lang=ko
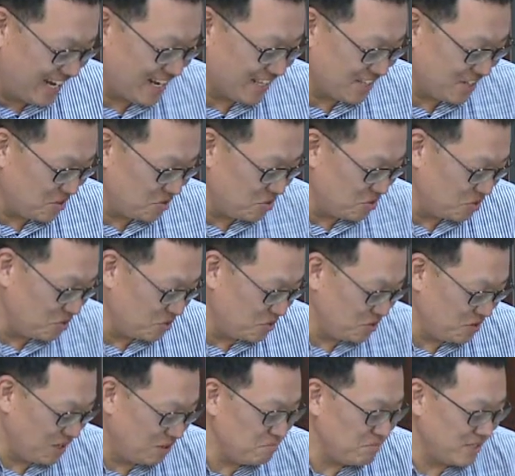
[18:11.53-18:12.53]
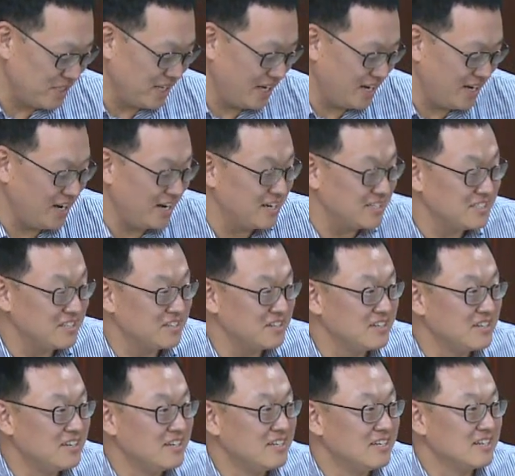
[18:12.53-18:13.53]
알았다고 합니다. 네,
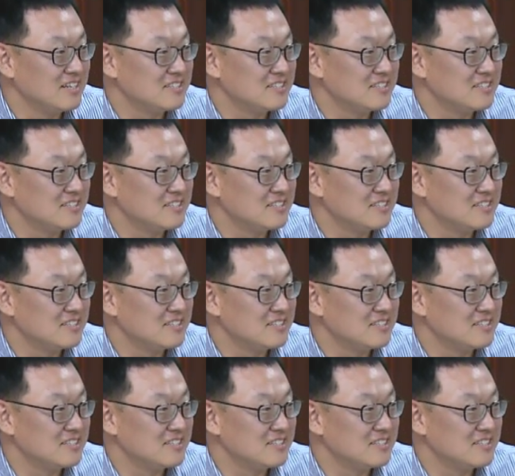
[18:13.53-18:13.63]
네.